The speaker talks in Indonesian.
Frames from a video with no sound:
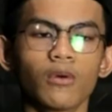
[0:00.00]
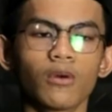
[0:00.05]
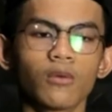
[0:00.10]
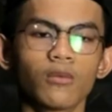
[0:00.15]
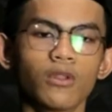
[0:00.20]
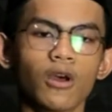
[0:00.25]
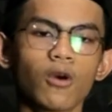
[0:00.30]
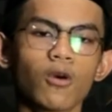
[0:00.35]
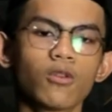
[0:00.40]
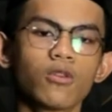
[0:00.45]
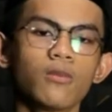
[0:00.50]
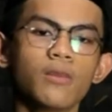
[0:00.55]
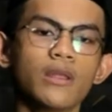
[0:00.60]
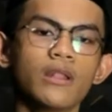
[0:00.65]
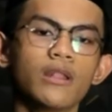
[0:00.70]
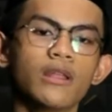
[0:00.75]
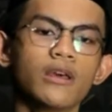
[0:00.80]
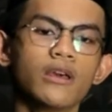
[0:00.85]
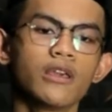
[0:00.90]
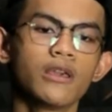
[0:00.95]

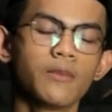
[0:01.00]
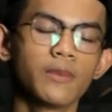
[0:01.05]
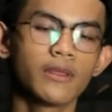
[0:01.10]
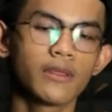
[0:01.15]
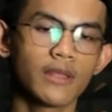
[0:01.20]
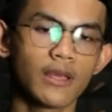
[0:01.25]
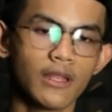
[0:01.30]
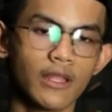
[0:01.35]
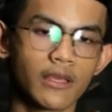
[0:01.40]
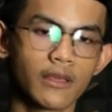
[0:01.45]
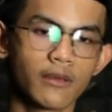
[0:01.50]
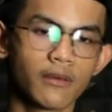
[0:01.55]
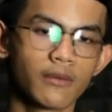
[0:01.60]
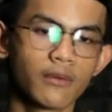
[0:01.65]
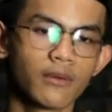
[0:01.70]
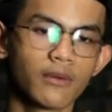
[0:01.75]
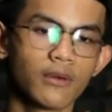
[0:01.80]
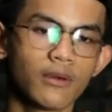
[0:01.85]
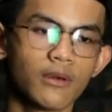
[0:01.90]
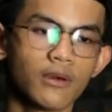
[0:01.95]
Nauzubillahi min zalik.
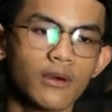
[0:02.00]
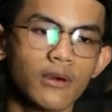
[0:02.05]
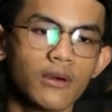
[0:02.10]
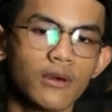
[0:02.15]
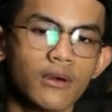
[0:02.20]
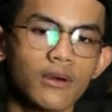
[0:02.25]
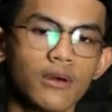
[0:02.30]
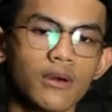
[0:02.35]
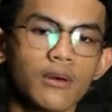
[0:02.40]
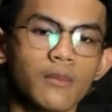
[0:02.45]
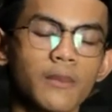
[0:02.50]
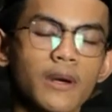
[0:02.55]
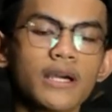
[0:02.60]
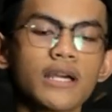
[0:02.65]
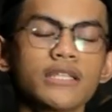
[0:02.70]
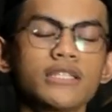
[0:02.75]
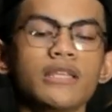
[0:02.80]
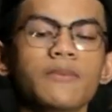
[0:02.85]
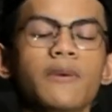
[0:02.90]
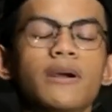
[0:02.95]

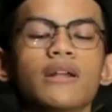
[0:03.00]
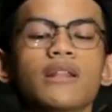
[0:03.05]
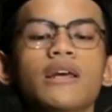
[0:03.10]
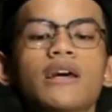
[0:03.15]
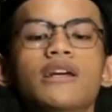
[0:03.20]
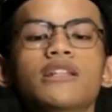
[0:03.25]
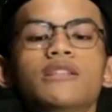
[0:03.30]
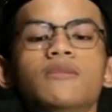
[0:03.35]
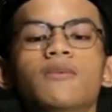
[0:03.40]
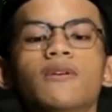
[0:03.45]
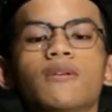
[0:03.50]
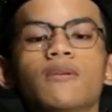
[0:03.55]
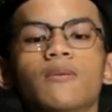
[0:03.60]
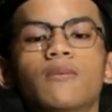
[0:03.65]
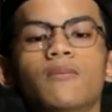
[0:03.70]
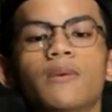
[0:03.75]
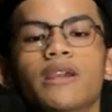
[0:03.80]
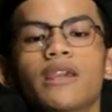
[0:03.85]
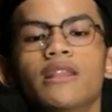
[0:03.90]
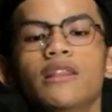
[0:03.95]
Maka simaklah hadis
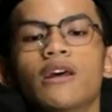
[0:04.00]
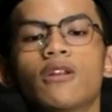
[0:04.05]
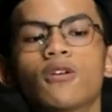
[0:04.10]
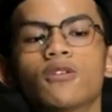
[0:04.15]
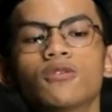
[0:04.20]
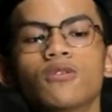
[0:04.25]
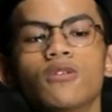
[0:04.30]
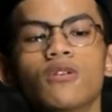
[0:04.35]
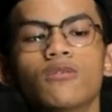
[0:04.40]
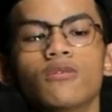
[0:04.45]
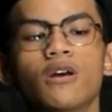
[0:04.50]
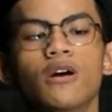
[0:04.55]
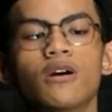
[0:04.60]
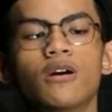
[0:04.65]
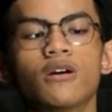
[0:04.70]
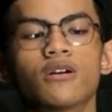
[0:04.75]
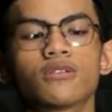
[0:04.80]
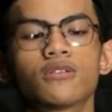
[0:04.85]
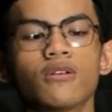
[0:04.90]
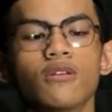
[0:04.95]
baginda
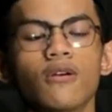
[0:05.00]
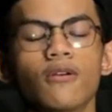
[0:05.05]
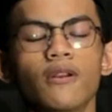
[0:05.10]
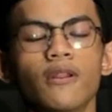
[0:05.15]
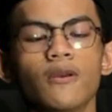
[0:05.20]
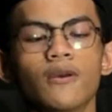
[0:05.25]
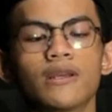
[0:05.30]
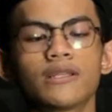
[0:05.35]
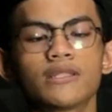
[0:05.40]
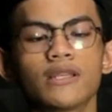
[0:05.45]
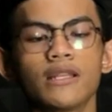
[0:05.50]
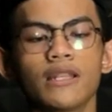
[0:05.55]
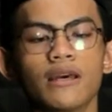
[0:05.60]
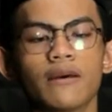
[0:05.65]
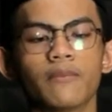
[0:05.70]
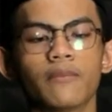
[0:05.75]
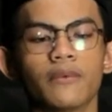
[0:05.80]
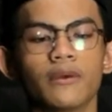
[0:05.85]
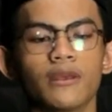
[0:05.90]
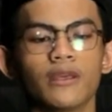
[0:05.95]
Rasulullah sallallahu alaihi
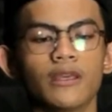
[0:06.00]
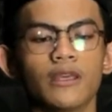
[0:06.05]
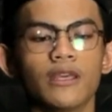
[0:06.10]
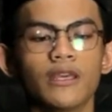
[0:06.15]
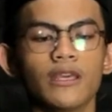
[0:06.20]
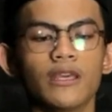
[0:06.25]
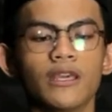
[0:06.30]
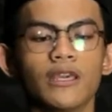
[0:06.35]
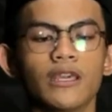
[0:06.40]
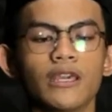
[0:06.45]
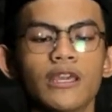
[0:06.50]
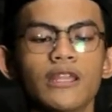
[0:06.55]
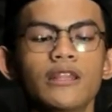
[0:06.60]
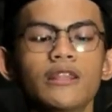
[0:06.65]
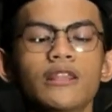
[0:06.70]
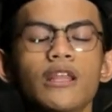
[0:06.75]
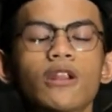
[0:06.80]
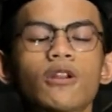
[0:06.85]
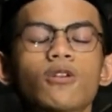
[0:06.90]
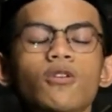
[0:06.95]
wasallam.
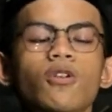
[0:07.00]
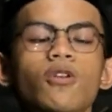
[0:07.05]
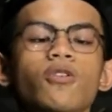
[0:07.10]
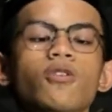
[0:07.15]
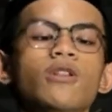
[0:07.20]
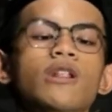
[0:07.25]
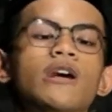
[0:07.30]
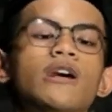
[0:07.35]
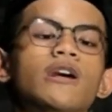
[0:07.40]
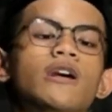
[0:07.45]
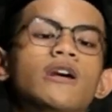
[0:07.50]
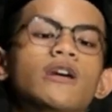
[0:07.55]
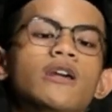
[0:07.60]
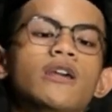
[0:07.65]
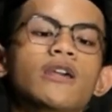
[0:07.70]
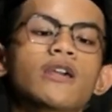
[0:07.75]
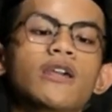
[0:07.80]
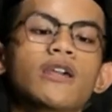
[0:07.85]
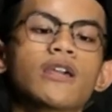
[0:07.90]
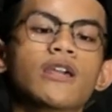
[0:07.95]
Innar rajula
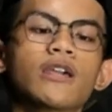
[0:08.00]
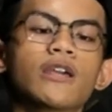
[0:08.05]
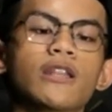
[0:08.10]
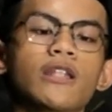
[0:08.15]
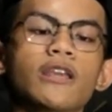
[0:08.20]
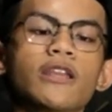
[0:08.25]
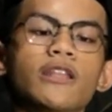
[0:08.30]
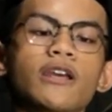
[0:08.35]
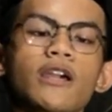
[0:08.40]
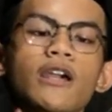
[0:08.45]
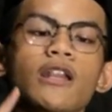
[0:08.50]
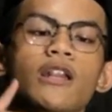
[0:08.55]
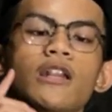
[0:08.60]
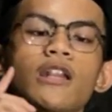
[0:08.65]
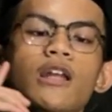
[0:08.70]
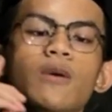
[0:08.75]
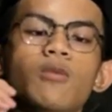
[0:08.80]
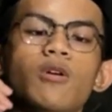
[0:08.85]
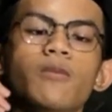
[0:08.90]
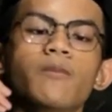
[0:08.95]
la
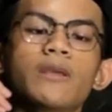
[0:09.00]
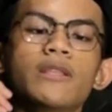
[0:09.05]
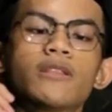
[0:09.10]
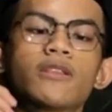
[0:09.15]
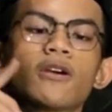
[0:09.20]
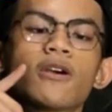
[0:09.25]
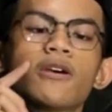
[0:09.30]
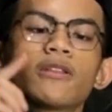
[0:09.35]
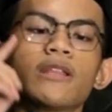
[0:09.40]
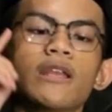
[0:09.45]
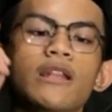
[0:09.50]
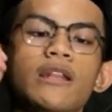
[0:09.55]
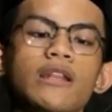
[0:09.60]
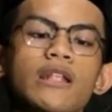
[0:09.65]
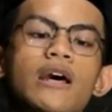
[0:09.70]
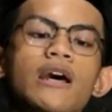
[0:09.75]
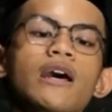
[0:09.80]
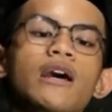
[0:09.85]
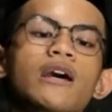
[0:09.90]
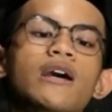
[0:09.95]
yatakallamu min
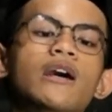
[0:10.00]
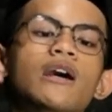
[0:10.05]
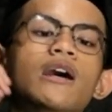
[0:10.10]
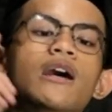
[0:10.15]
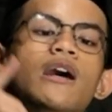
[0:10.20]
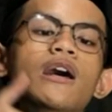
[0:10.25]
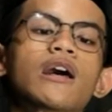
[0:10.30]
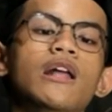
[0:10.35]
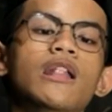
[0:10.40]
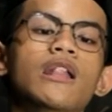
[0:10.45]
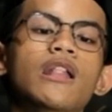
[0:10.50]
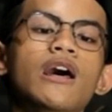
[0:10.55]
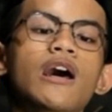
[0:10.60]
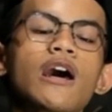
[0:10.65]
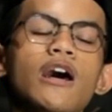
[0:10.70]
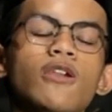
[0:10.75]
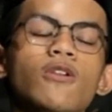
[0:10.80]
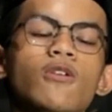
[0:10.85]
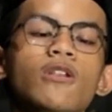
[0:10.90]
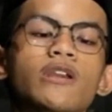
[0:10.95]
sakhatillah
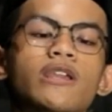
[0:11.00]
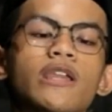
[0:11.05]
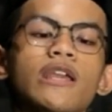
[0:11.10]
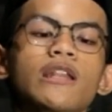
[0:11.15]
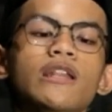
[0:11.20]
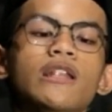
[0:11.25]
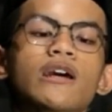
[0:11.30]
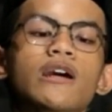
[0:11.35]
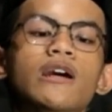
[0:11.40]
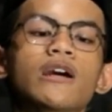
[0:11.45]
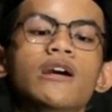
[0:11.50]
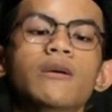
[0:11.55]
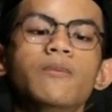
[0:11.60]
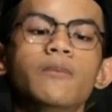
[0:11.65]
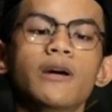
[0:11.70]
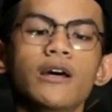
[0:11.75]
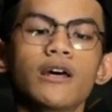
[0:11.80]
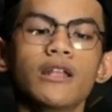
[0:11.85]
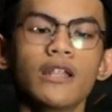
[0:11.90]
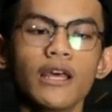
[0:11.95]
la yulqi laha
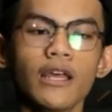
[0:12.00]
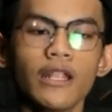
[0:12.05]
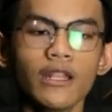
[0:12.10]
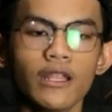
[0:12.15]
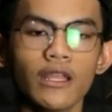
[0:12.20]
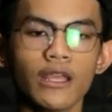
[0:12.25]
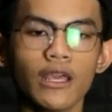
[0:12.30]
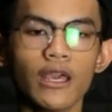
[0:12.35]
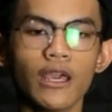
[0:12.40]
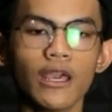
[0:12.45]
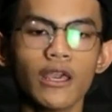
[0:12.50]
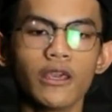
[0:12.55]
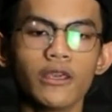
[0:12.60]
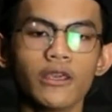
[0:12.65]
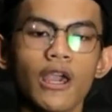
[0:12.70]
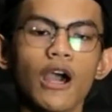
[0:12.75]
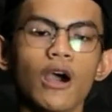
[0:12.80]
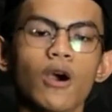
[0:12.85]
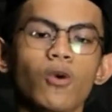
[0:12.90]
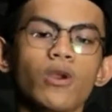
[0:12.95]
balan
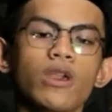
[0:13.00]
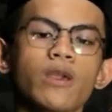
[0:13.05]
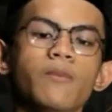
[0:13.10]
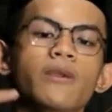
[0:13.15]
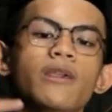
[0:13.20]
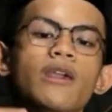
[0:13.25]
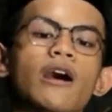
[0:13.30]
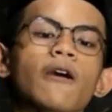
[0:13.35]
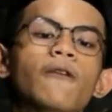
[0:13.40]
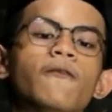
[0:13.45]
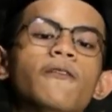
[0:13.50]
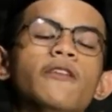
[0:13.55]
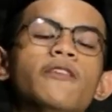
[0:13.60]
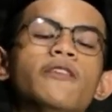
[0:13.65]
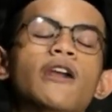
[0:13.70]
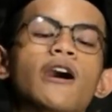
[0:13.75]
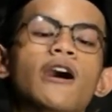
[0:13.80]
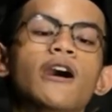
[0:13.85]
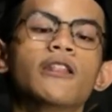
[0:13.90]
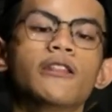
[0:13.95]
yahwi biha fi
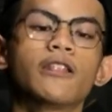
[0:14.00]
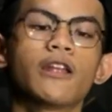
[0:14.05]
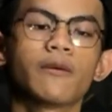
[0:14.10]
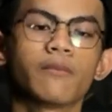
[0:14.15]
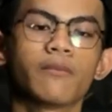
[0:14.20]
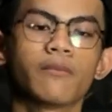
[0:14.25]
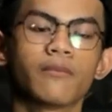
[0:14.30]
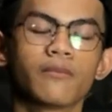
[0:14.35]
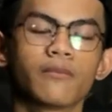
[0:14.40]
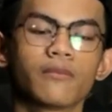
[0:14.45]
jahannam.